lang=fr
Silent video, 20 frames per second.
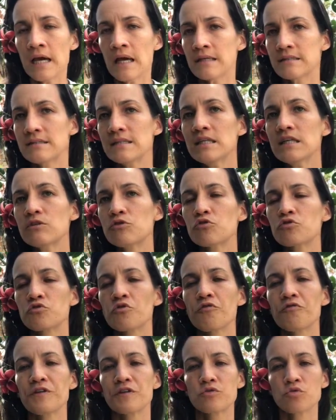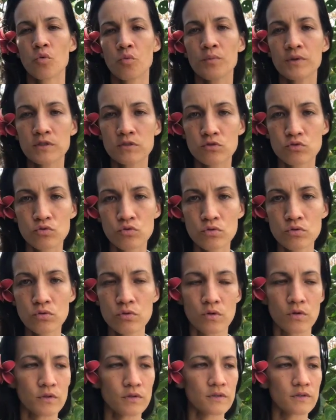S'ils se sont fait tomber dessus
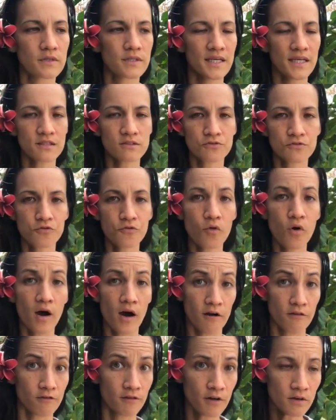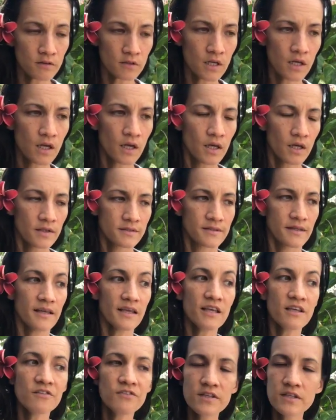15 fois avant, c'est
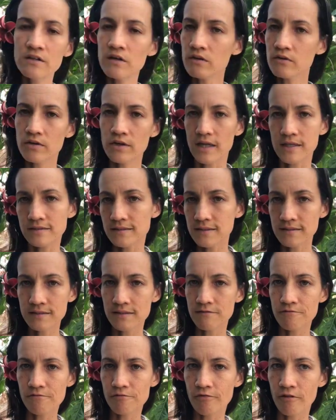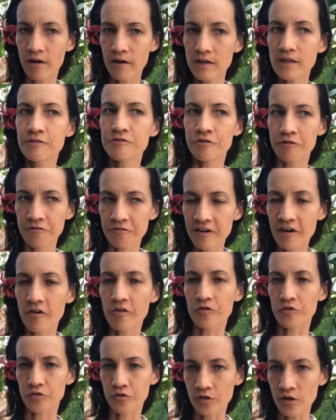évident que la 16e fois, ils vont faire
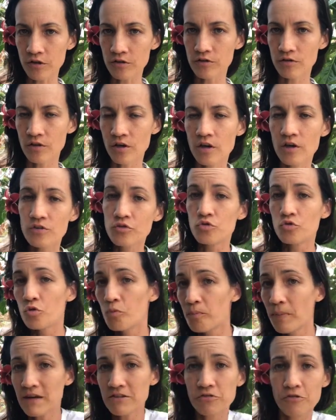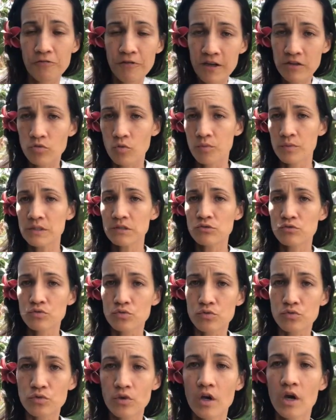en sorte de ne pas se faire tomber
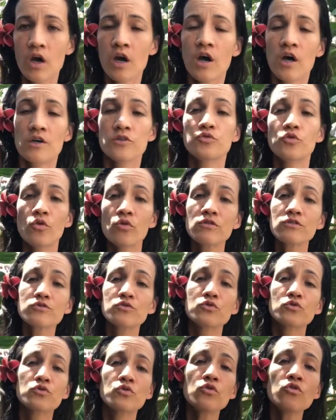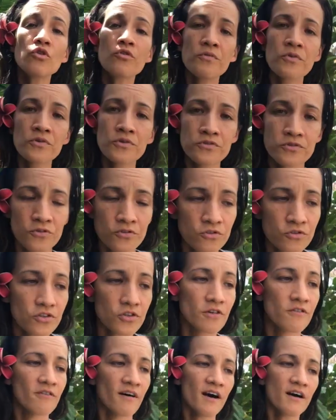dessus. Donc, du coup, le mensonge
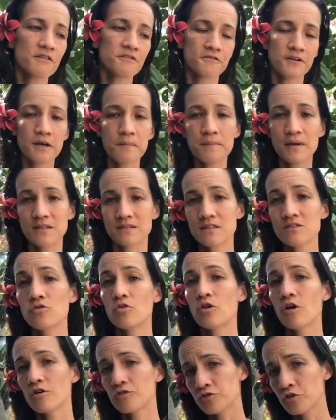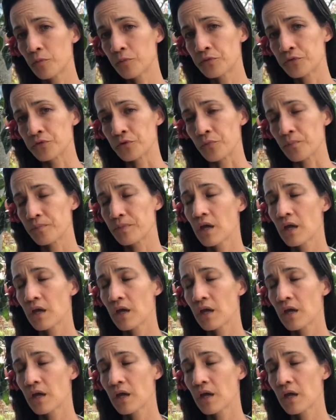va faire partie de leurs options.